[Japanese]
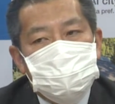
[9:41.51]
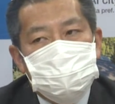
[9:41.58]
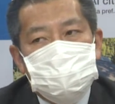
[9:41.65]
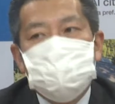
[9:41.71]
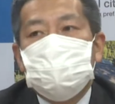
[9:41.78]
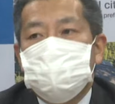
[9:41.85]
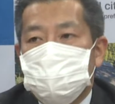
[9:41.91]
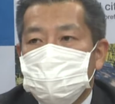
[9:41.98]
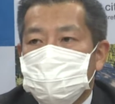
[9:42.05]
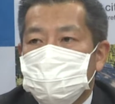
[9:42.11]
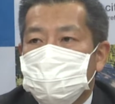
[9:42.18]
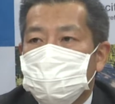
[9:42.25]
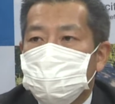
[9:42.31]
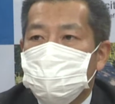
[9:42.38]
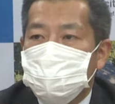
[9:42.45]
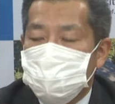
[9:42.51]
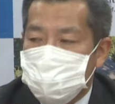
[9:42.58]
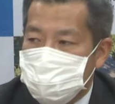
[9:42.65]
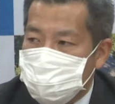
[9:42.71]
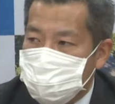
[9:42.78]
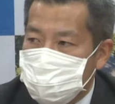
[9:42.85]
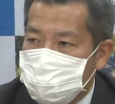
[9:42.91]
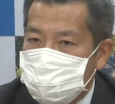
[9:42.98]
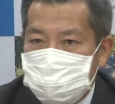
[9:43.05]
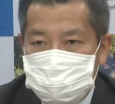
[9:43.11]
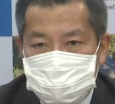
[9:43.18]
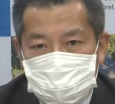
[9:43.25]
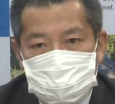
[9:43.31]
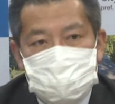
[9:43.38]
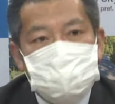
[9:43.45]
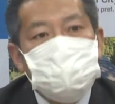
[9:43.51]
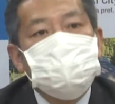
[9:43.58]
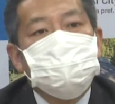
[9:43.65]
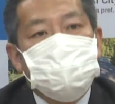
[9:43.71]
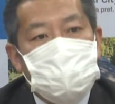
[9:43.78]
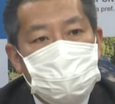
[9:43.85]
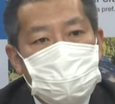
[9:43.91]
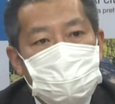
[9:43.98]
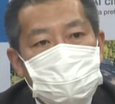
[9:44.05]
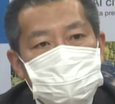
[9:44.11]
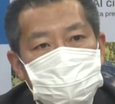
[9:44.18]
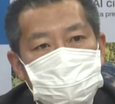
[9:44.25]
市内の居酒屋だとか